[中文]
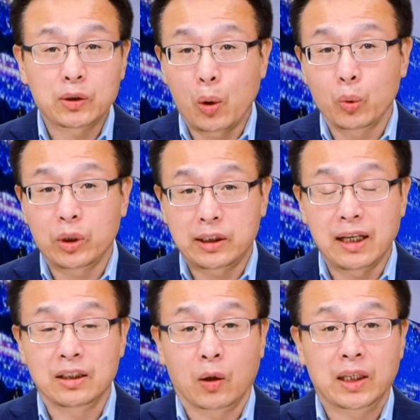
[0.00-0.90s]
透露的这
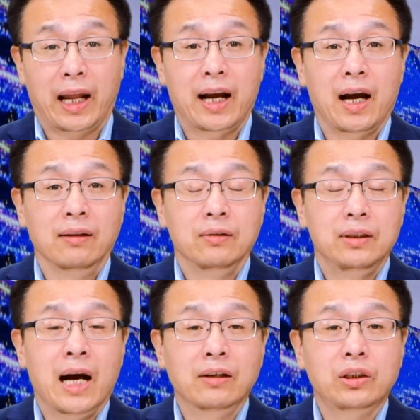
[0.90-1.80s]
个消息来看，
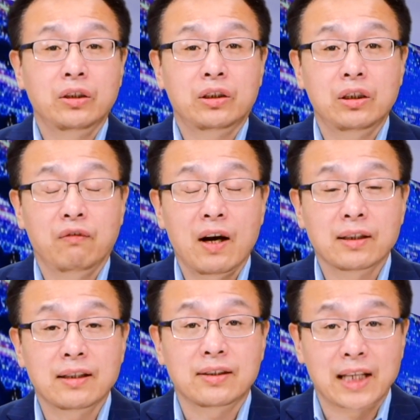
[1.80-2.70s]
央视释放
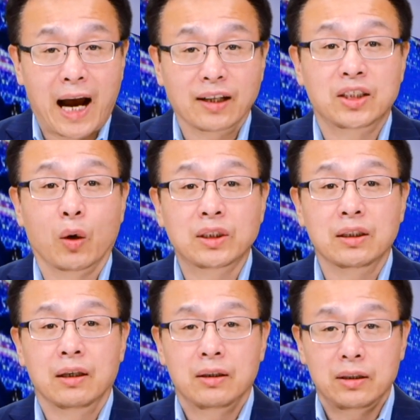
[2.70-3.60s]
的假消
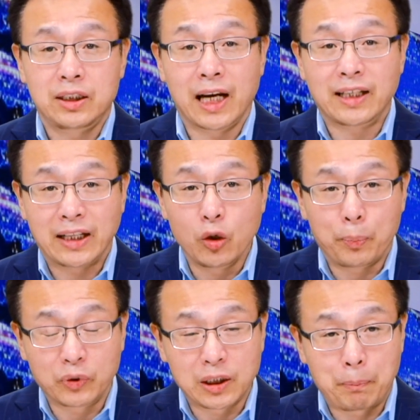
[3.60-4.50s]
息显然就
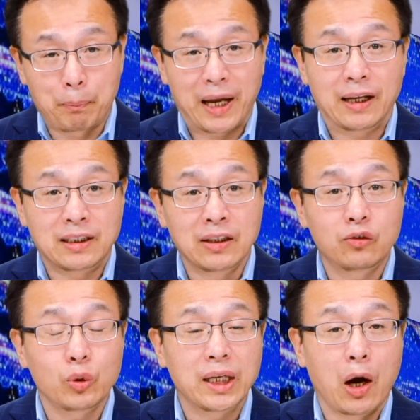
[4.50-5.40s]
不是北京
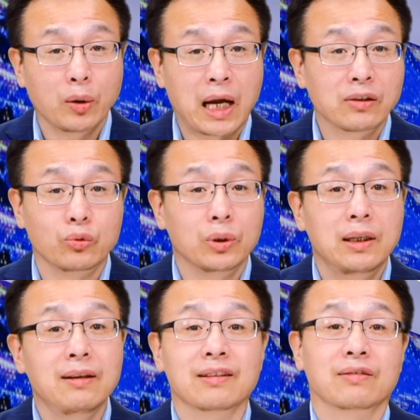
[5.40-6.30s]
最高当局的
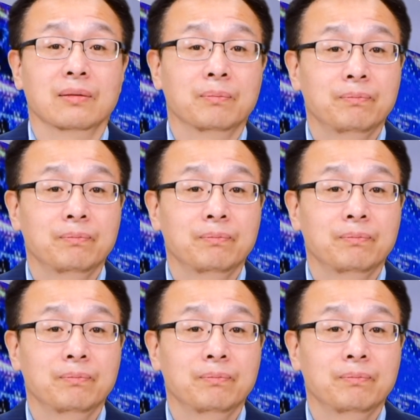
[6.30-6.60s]
意思，